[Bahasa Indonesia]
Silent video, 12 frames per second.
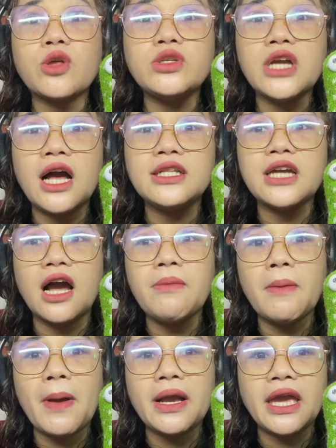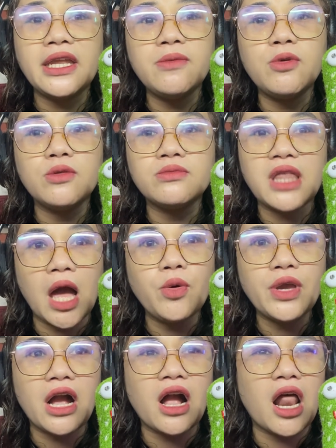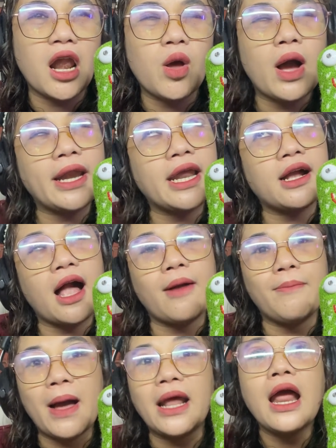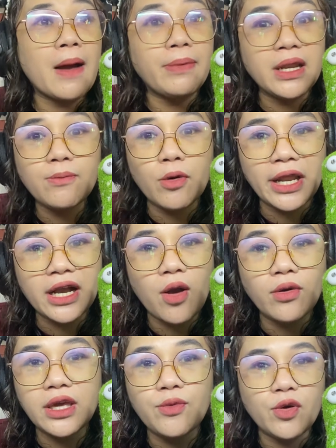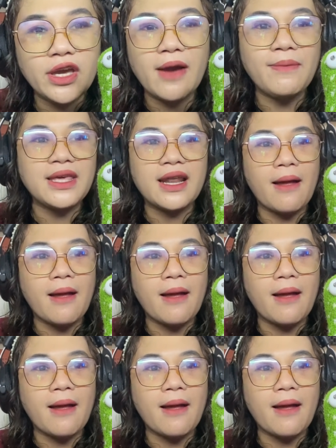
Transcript: Atau jangan-jangan Bapak kayak ini belum tahu ya kalau ada kabar pabrik boneka Hugi Wugi yang